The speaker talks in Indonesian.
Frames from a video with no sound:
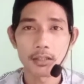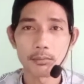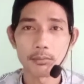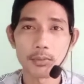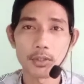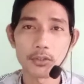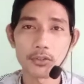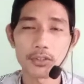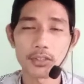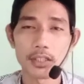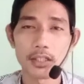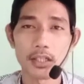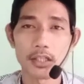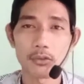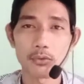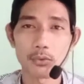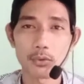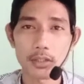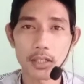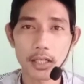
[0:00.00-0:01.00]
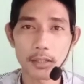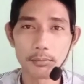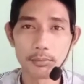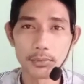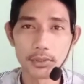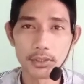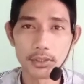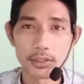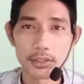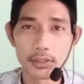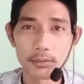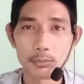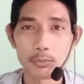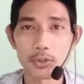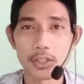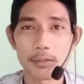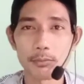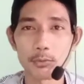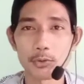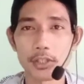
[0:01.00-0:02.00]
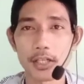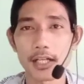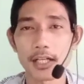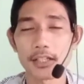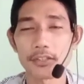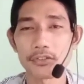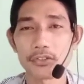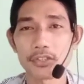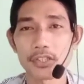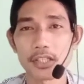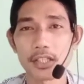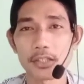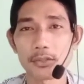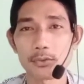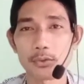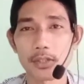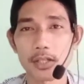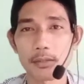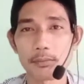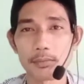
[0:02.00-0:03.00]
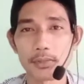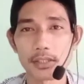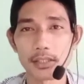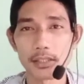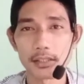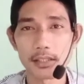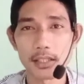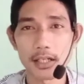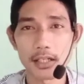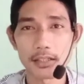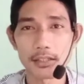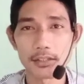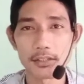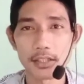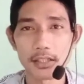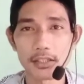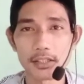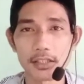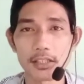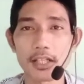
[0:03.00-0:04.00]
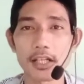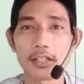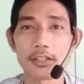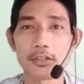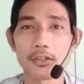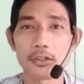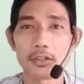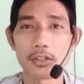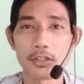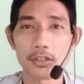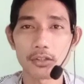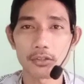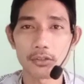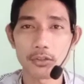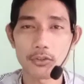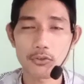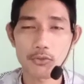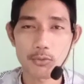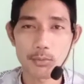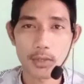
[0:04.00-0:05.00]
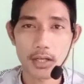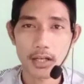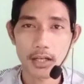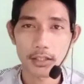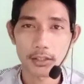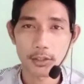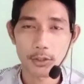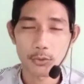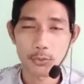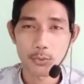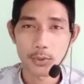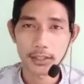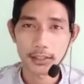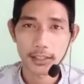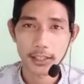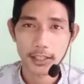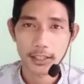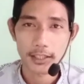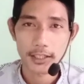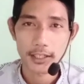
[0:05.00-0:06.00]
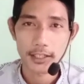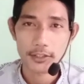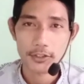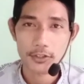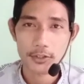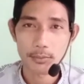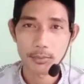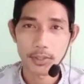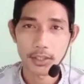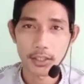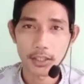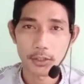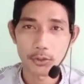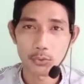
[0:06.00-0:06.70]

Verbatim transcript: bersilaturahmi, mudah-mudahan silaturahmi kita dijadikan oleh Allah Subhanahu wa taala sebagai